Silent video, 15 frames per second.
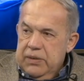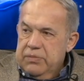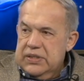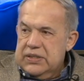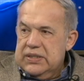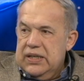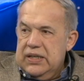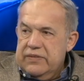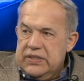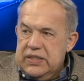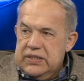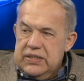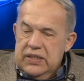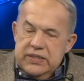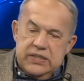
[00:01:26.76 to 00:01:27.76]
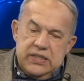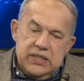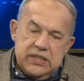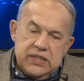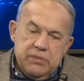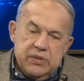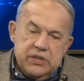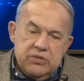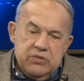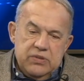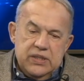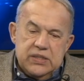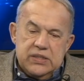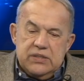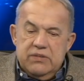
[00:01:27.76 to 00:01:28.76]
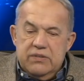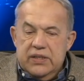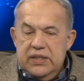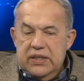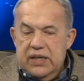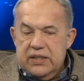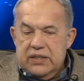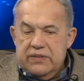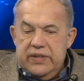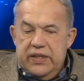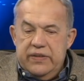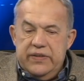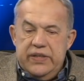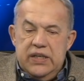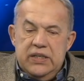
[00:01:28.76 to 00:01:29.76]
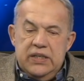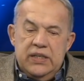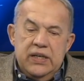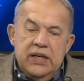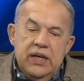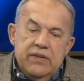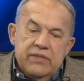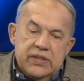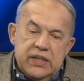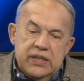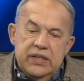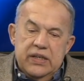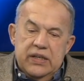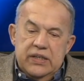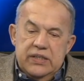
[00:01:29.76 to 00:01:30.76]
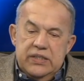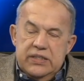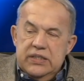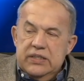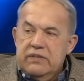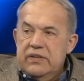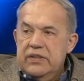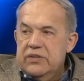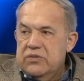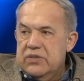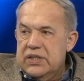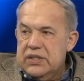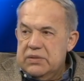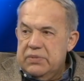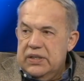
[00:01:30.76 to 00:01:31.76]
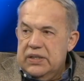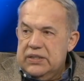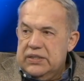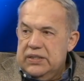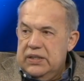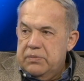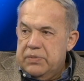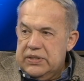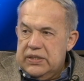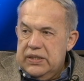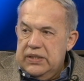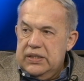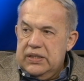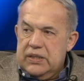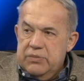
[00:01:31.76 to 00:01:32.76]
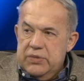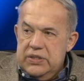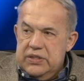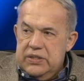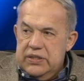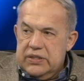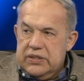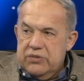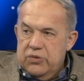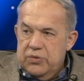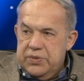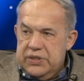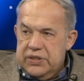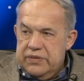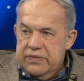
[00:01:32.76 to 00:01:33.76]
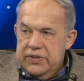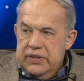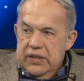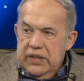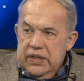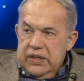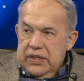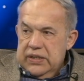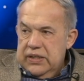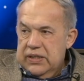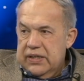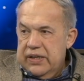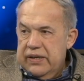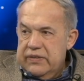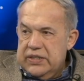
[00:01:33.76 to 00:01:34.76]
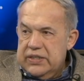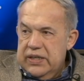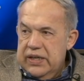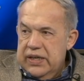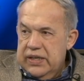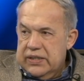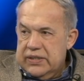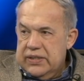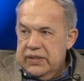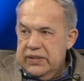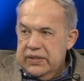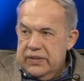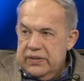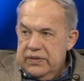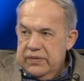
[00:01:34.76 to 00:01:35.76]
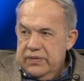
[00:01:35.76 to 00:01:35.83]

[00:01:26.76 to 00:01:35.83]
Мы знали в социалистическом государстве, одни этого и верили, вторые иронизировали, но у нас была цель – построение коммунистического общества. Не нравится – excellent.